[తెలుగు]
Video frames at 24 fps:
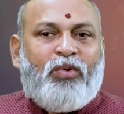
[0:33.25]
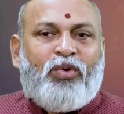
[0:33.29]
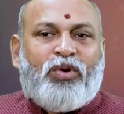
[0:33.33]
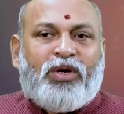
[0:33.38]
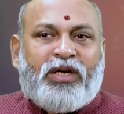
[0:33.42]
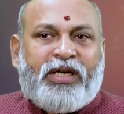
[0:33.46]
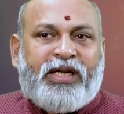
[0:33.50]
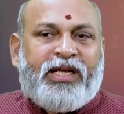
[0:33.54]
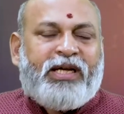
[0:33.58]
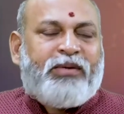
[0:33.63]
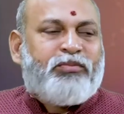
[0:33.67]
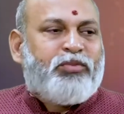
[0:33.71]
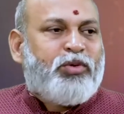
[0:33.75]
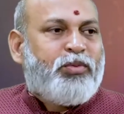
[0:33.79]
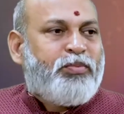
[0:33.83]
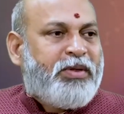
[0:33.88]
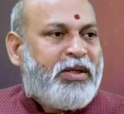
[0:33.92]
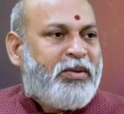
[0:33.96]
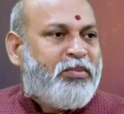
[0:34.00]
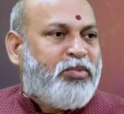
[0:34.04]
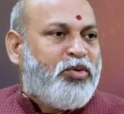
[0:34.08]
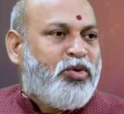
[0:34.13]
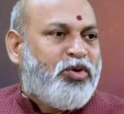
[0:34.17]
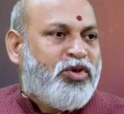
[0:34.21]
ఒక నేము
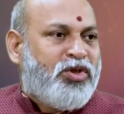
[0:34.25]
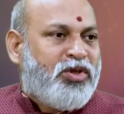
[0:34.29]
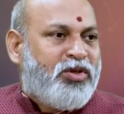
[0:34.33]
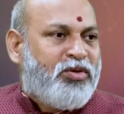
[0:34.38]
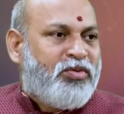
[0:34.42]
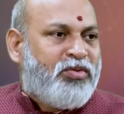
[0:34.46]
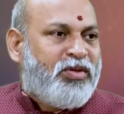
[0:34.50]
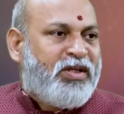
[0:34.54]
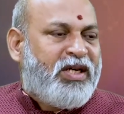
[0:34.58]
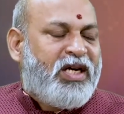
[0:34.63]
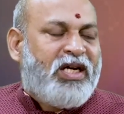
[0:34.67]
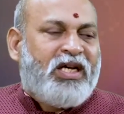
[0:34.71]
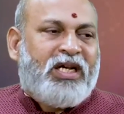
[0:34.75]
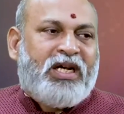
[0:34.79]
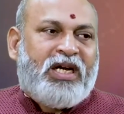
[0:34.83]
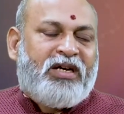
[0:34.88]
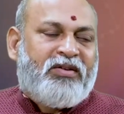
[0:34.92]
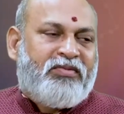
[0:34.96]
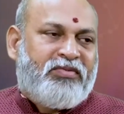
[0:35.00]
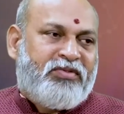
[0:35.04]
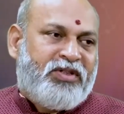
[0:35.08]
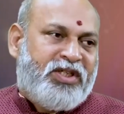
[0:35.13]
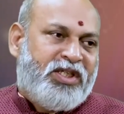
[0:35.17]
ప్రమోషను ఇట్లాంటి